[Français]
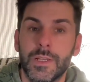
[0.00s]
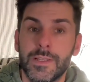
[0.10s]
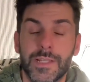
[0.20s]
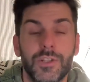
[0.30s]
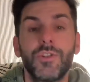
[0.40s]

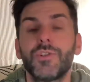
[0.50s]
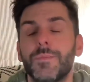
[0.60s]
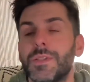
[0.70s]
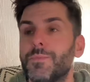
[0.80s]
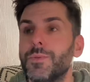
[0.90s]
Ça change
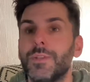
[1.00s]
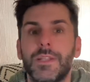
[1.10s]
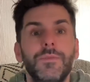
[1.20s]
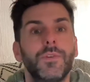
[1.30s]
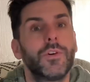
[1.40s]
un petit peu des
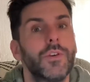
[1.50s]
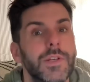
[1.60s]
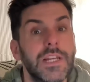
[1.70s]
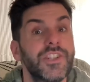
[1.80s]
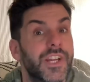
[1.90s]
livres de
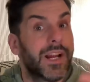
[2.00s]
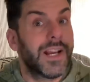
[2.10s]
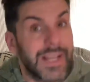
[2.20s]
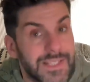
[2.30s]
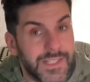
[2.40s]
coloriage
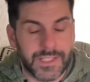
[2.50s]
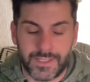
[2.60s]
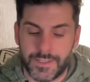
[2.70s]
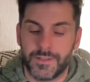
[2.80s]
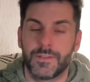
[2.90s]

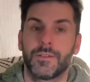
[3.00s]
classiques.